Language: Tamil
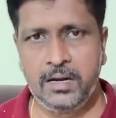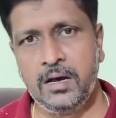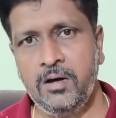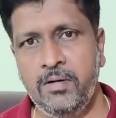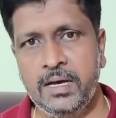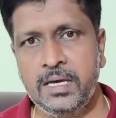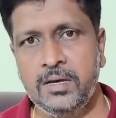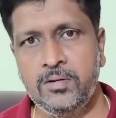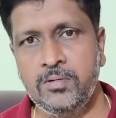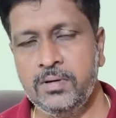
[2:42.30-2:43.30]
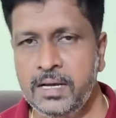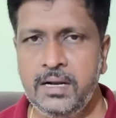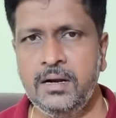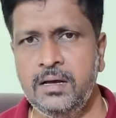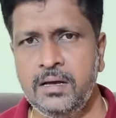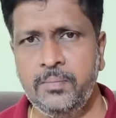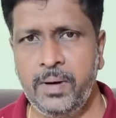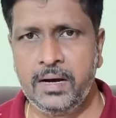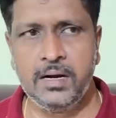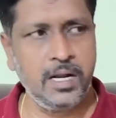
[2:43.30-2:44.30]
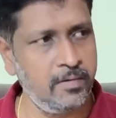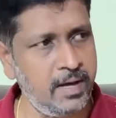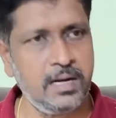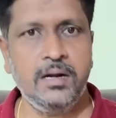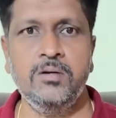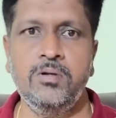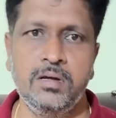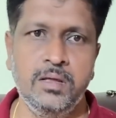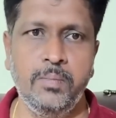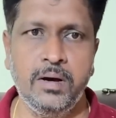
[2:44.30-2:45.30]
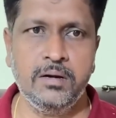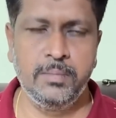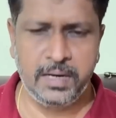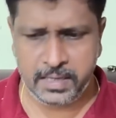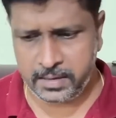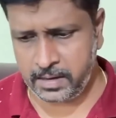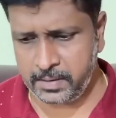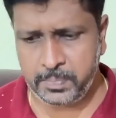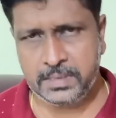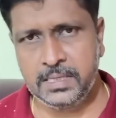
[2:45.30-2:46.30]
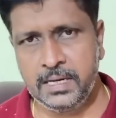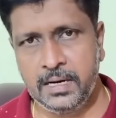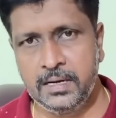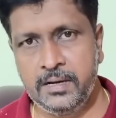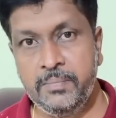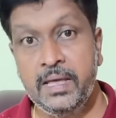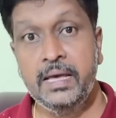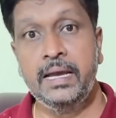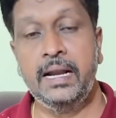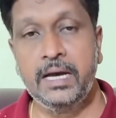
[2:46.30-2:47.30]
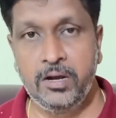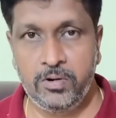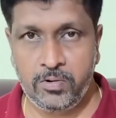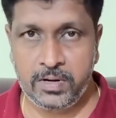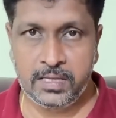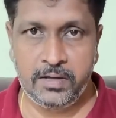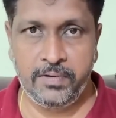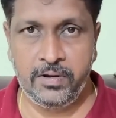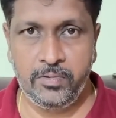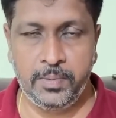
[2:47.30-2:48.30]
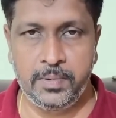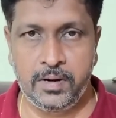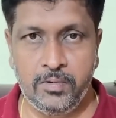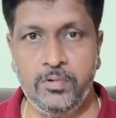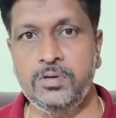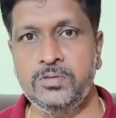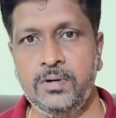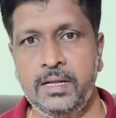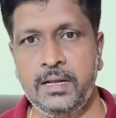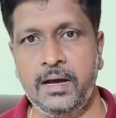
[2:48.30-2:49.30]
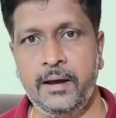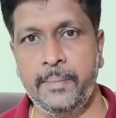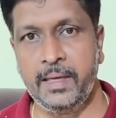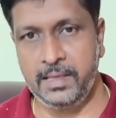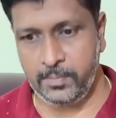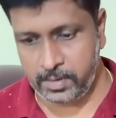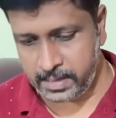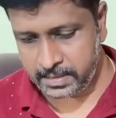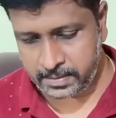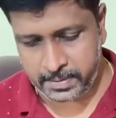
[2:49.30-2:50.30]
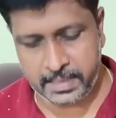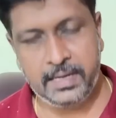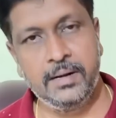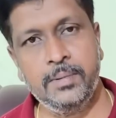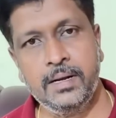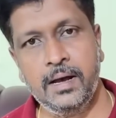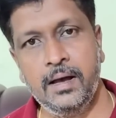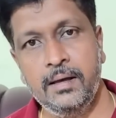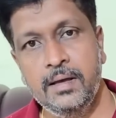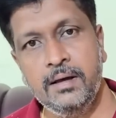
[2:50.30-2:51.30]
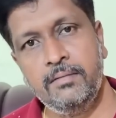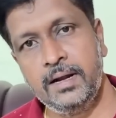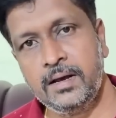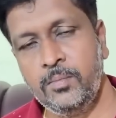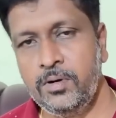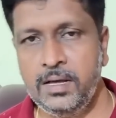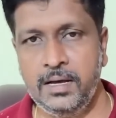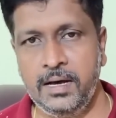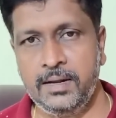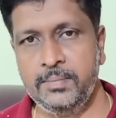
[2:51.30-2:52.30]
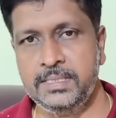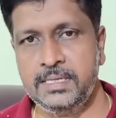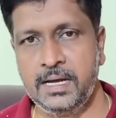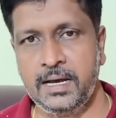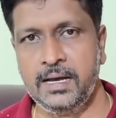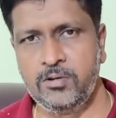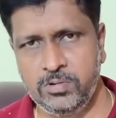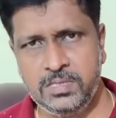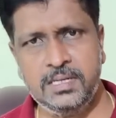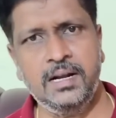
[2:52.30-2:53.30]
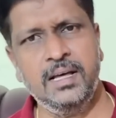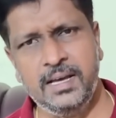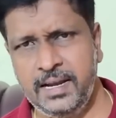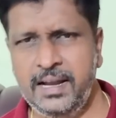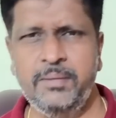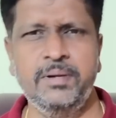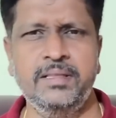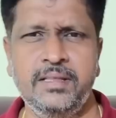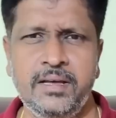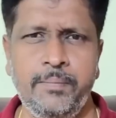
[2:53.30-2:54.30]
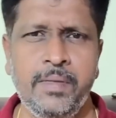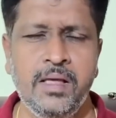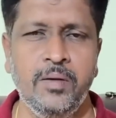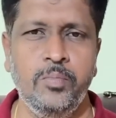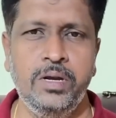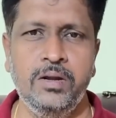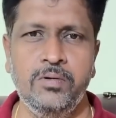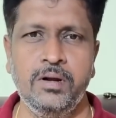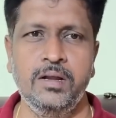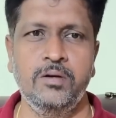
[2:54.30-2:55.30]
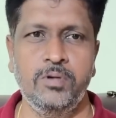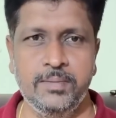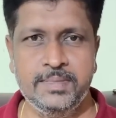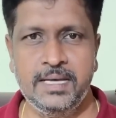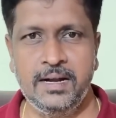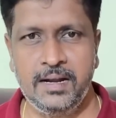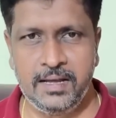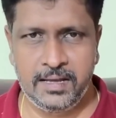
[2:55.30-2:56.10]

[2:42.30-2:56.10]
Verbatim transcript: நாங்கள் வாங்கிக்கிறோம் இல்லைனா பார்க்கலாம் நாங்கள் வேறு நாட்டு குரங்கு தான் பார்க்குறோம் ஆனால் அட் ப்ரெசன்ட் எங்களுக்கு இலங்கையோட குரங்கு தான் வேணும்ன்ற அளவுக்கு சொல்லியிருக்காங்க அதே போல் அடுத்த அப்டேட் என்ன அப்படின்னா வழக்கம் போல் ஆரம்பிச்சிட்டாங்க கொஞ்ச நாளாக இல்லாமல் இருந்ததுங்க புடினவர்களுக்கு உடம்பு சரியில்லை